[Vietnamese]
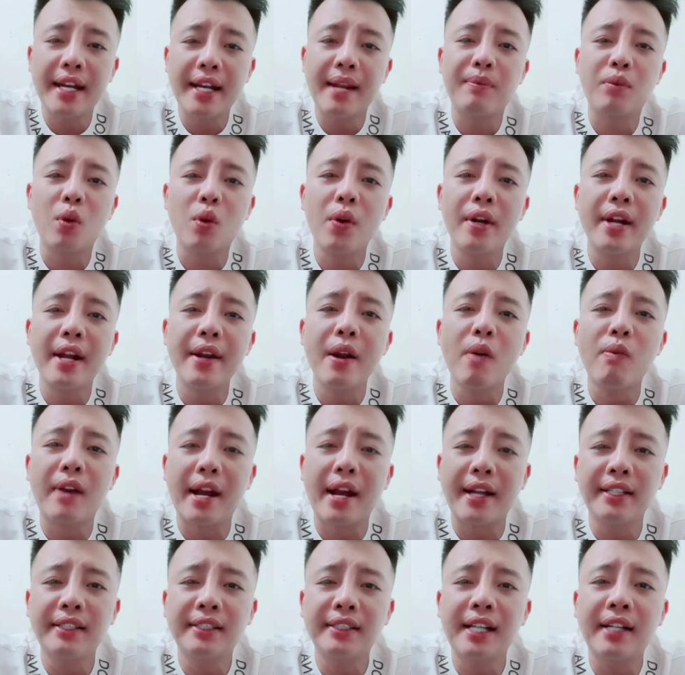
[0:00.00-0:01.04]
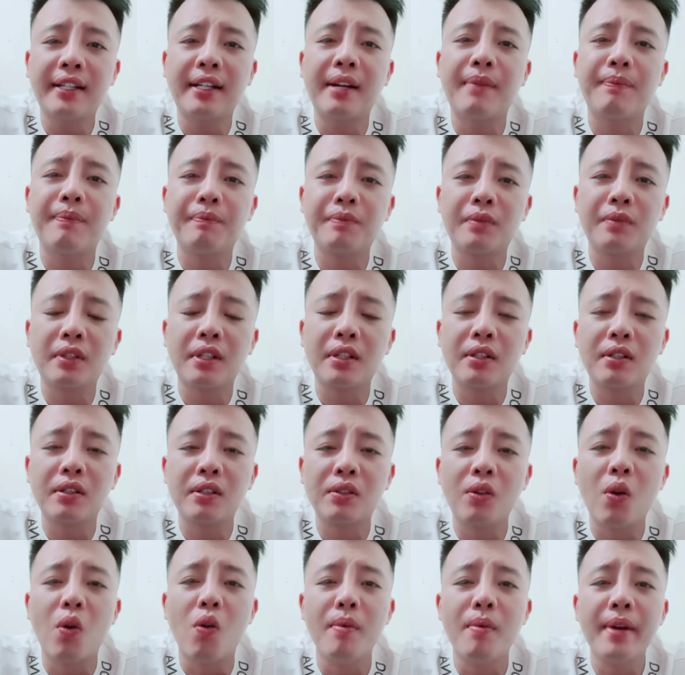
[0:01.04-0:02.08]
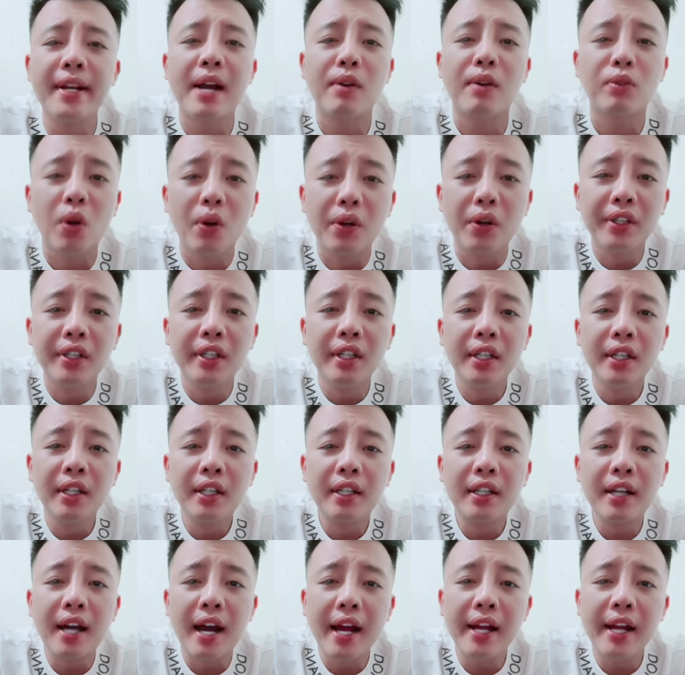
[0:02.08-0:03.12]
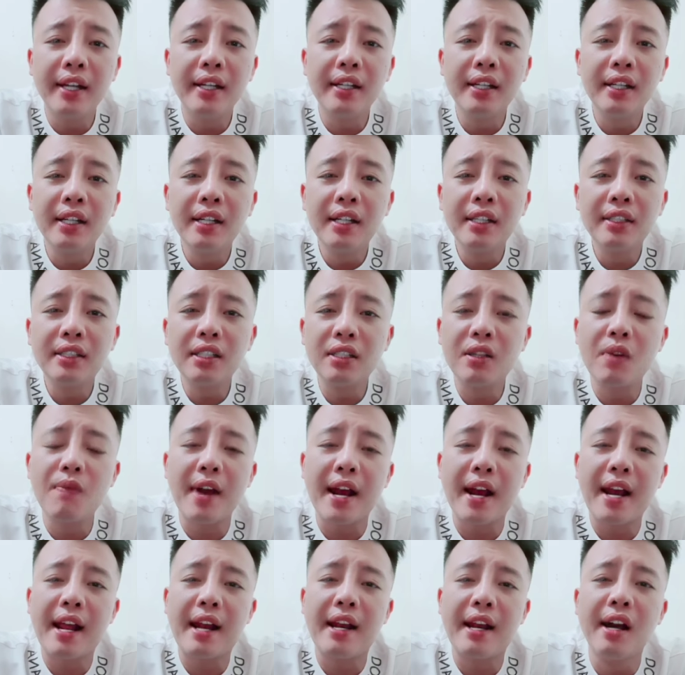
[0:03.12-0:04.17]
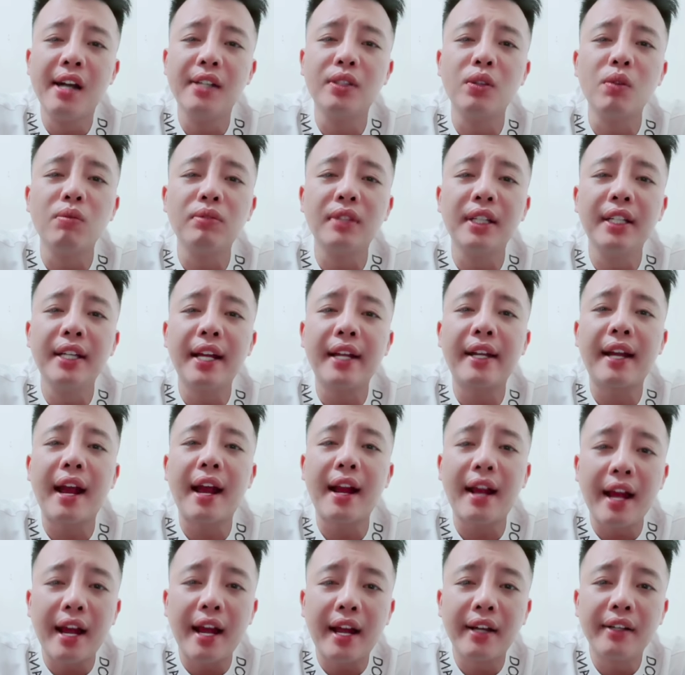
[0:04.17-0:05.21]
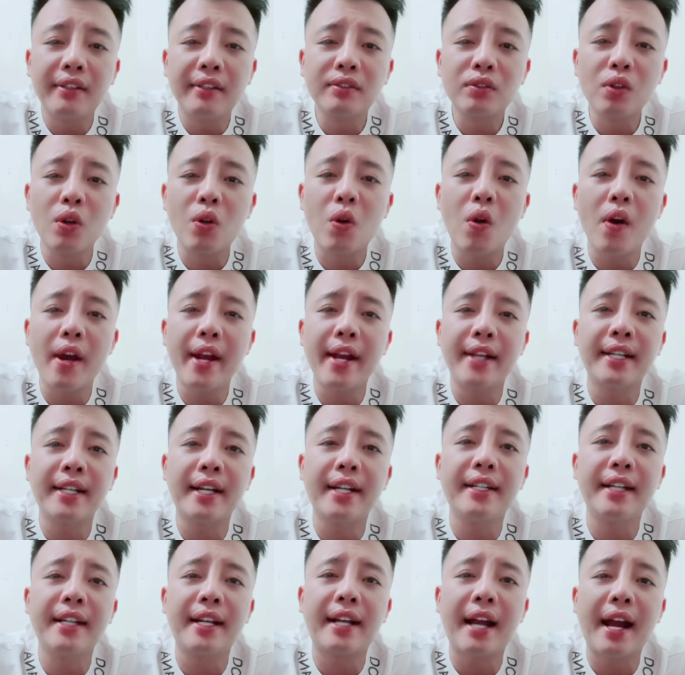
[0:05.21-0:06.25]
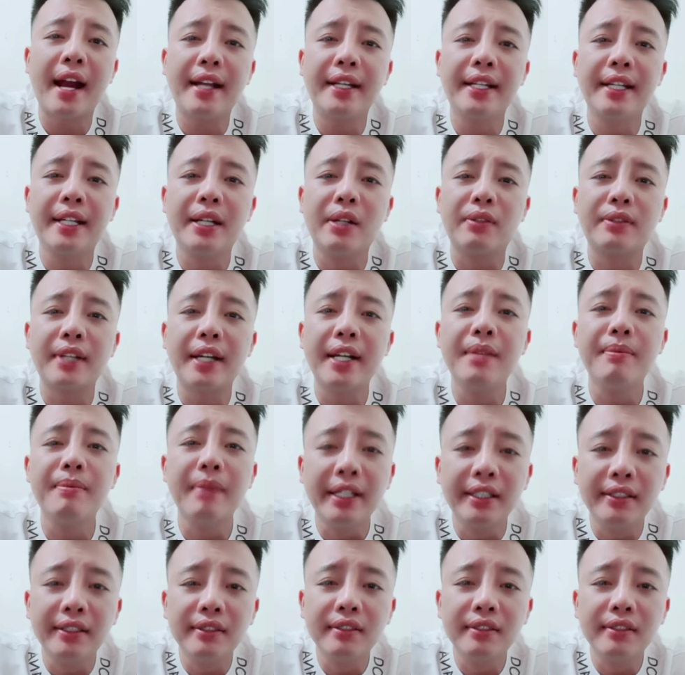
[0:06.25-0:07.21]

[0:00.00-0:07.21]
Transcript: anh em tôi đã đồng cánh sắt cầm khổ với nhau rồi đấy chứ không phải là lợi dụng gì anh khá cả tôi coi gia đình anh khá như kiểu gia đình